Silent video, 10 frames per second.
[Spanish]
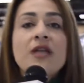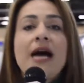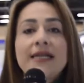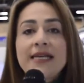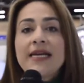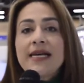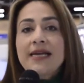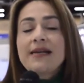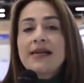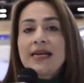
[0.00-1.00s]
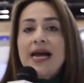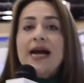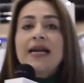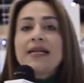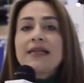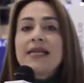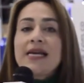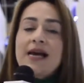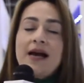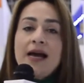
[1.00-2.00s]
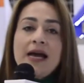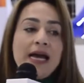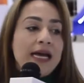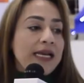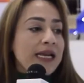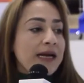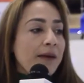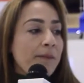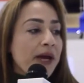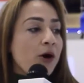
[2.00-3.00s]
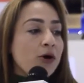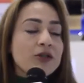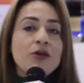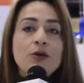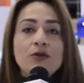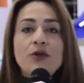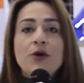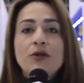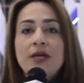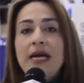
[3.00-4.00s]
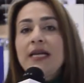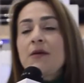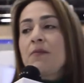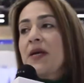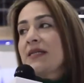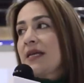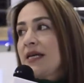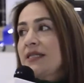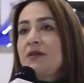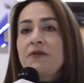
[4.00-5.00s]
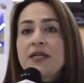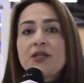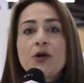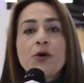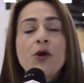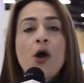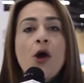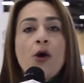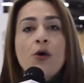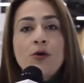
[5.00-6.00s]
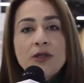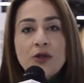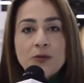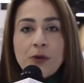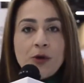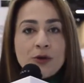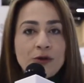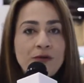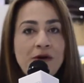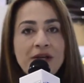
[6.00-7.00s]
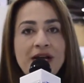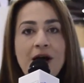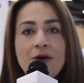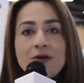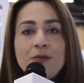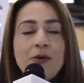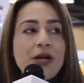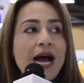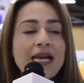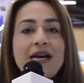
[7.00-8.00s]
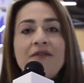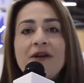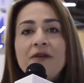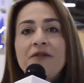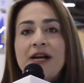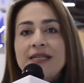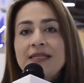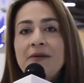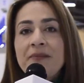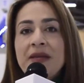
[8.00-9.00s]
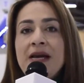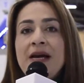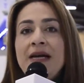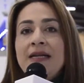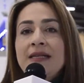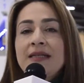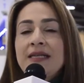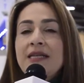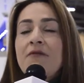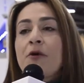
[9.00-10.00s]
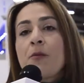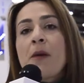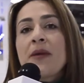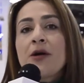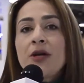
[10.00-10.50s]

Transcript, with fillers: a tener la garantía en la mejor solución en limpieza y desinfección con nuestros productos fabricados por Alcafar Francia. De esta forma, amigos,